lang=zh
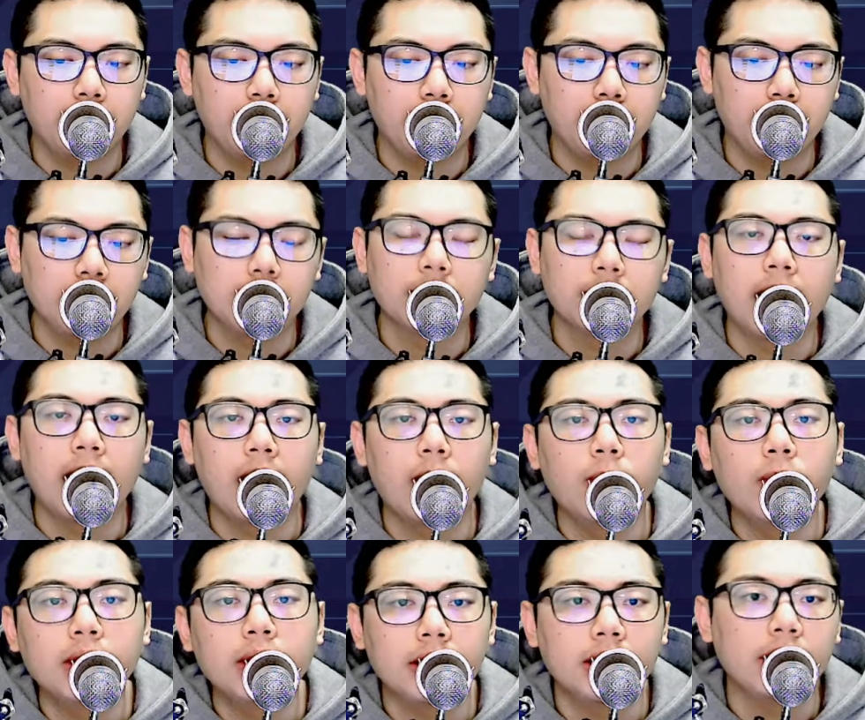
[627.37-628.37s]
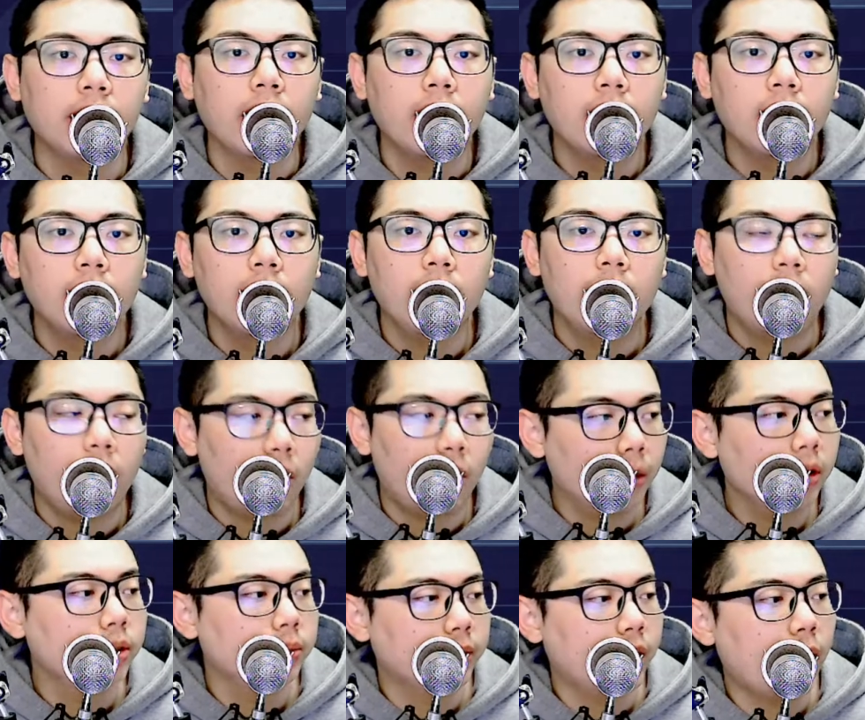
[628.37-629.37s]
没有什么太大问题啊，我
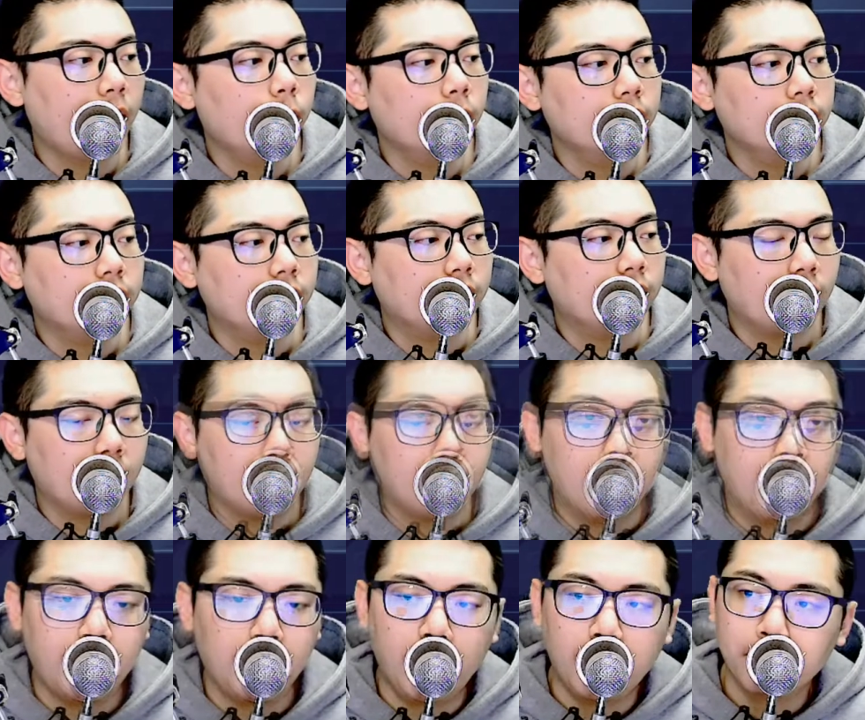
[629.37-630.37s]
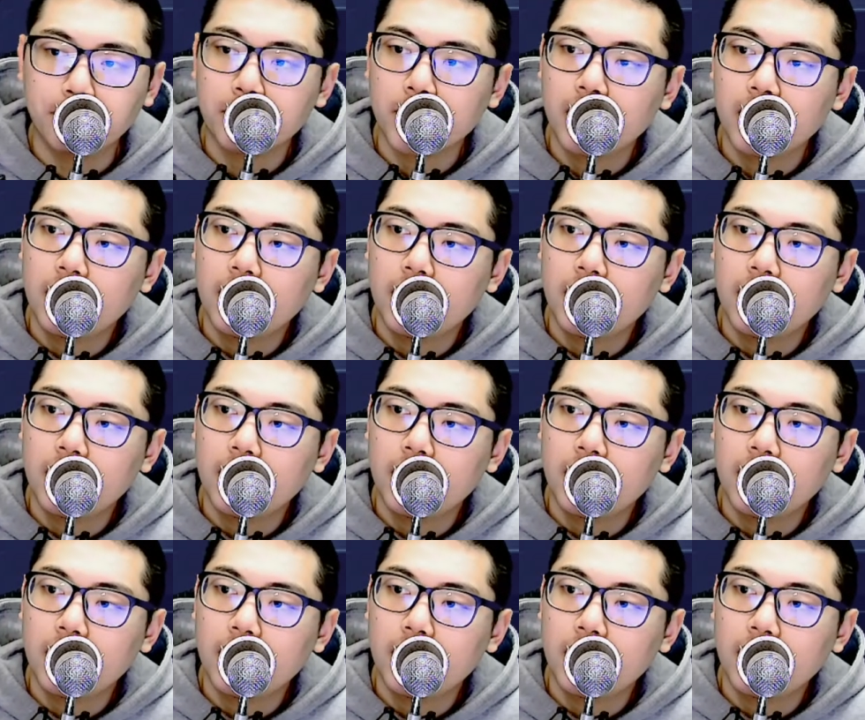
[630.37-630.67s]
没有什么太大问题？好不好？